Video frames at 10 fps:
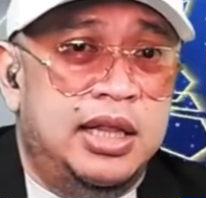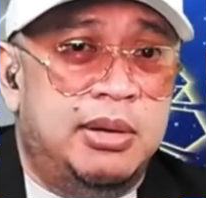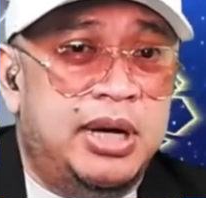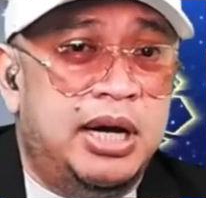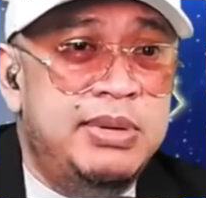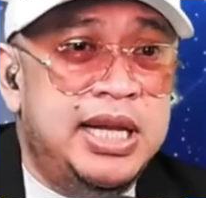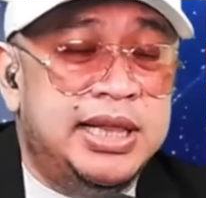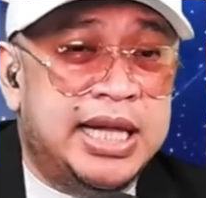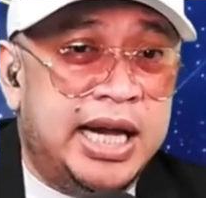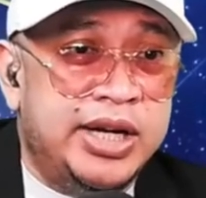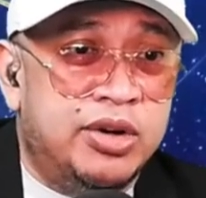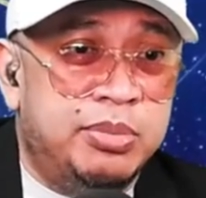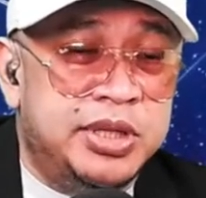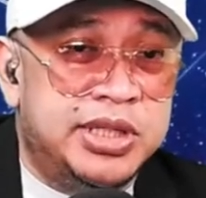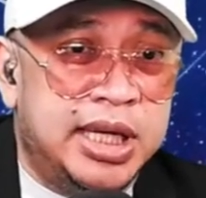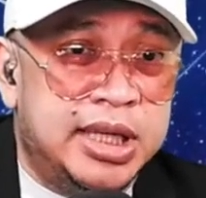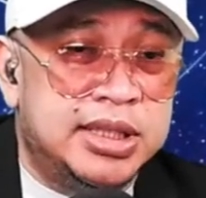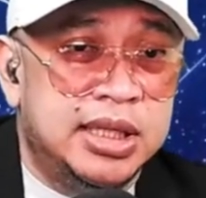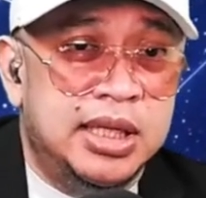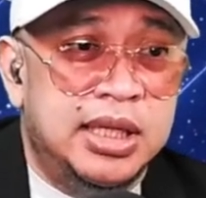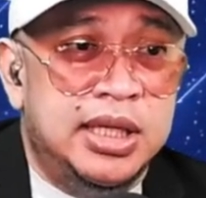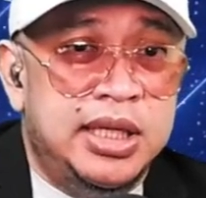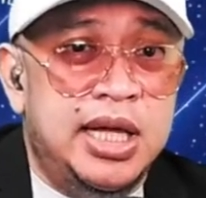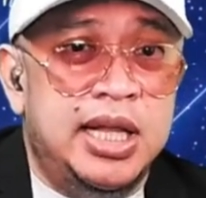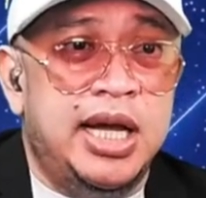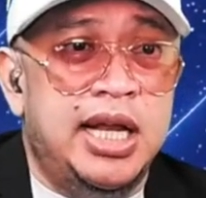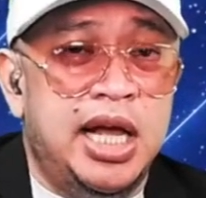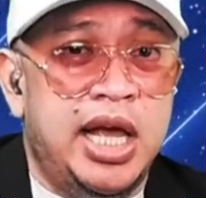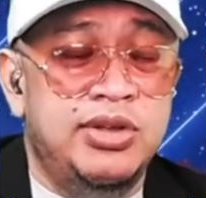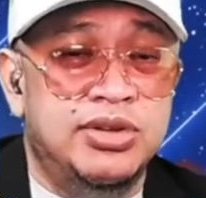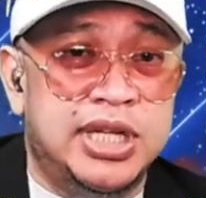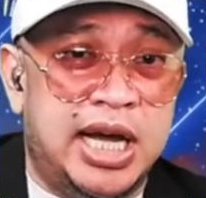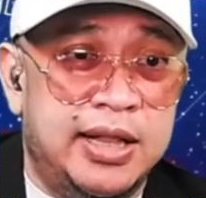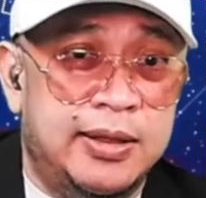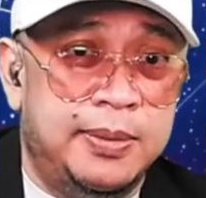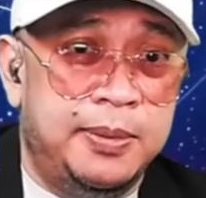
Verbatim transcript: na mga military officers. Yan ang ilagay nyo dyan.